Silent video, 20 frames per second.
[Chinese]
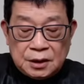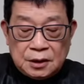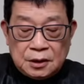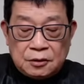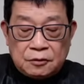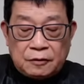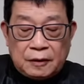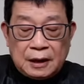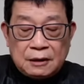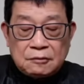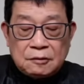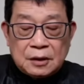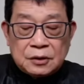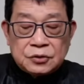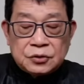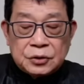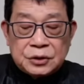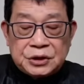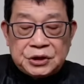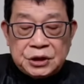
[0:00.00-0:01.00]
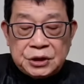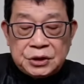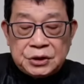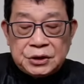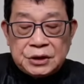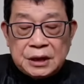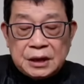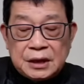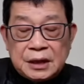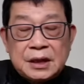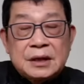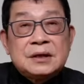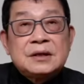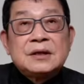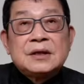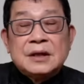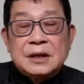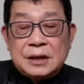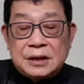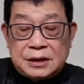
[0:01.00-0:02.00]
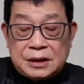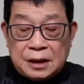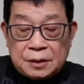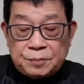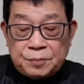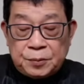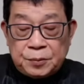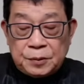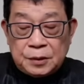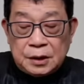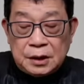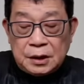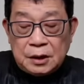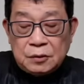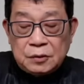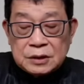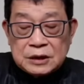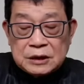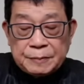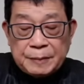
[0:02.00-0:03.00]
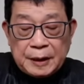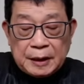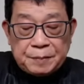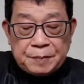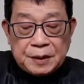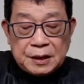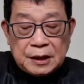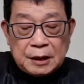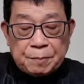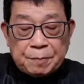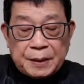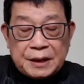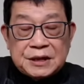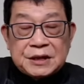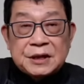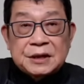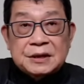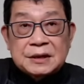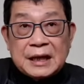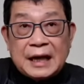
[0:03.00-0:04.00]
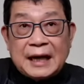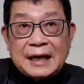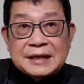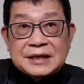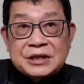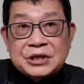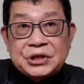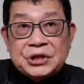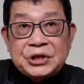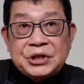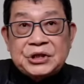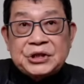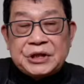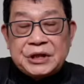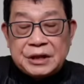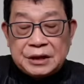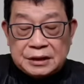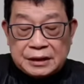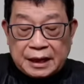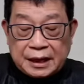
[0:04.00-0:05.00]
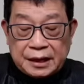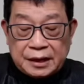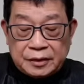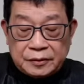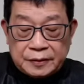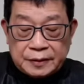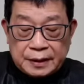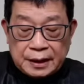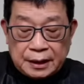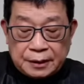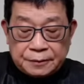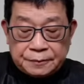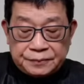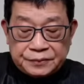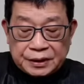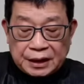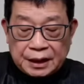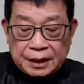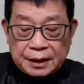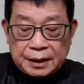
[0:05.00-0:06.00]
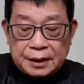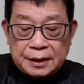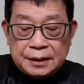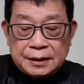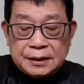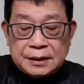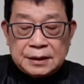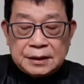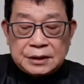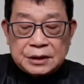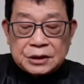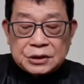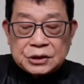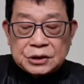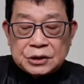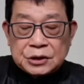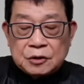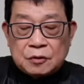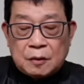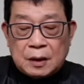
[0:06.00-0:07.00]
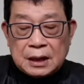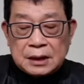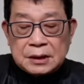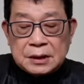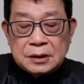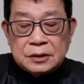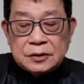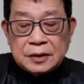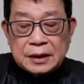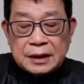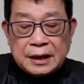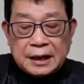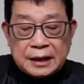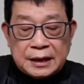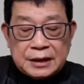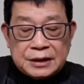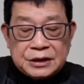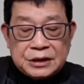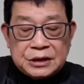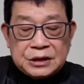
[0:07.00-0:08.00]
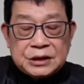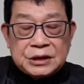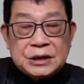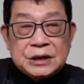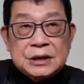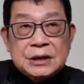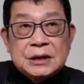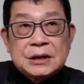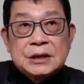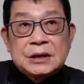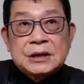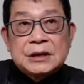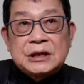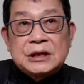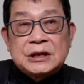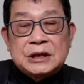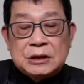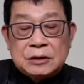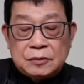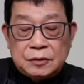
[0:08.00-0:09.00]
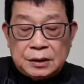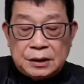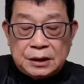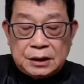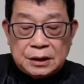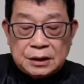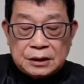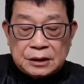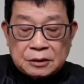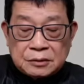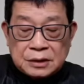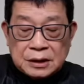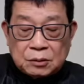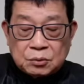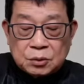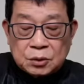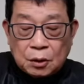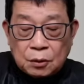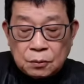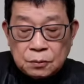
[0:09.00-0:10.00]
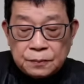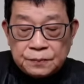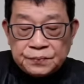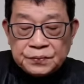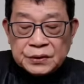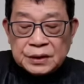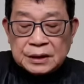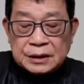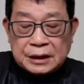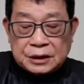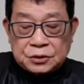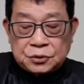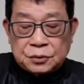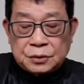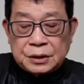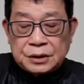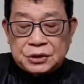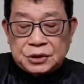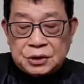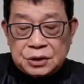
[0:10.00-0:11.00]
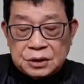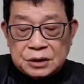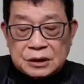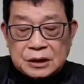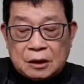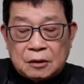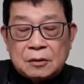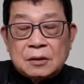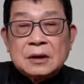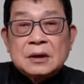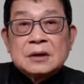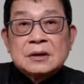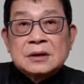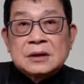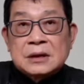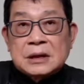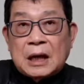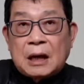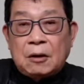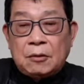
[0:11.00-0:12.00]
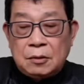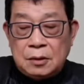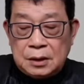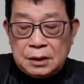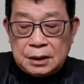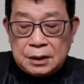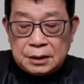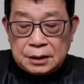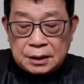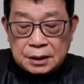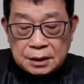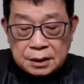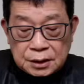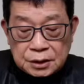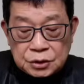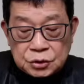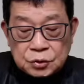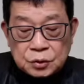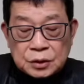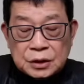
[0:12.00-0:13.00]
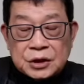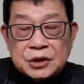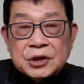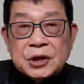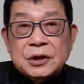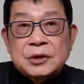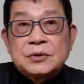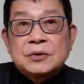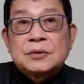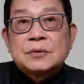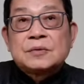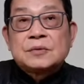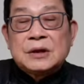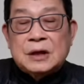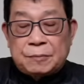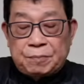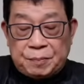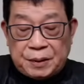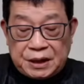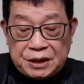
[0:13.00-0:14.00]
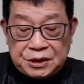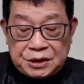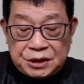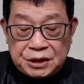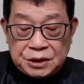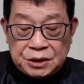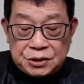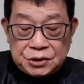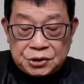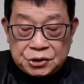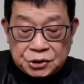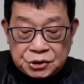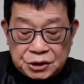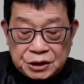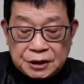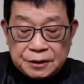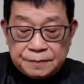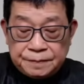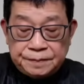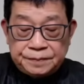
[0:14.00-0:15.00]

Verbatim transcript: 华广说，金正恩向俄罗斯派兵，让北京大吃一惊，打了个问号啊。这是华盛顿的卡内基基基金会的一个叫赵通，他说了，至少朝俄的合作的程度让北京吃惊。